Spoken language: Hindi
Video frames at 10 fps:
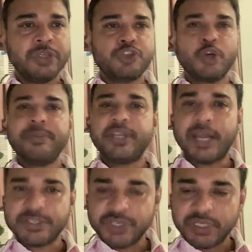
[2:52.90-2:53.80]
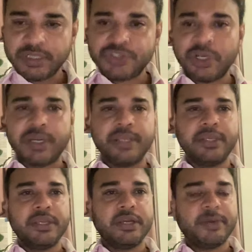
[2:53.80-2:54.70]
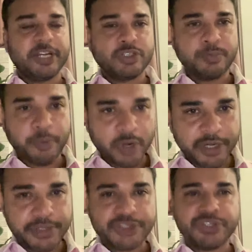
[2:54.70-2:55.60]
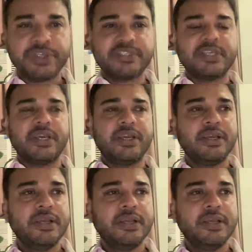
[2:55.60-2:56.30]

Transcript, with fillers: जो अभी राजनीति चल रही है हमारे जो पॉलिटिशियंस हैं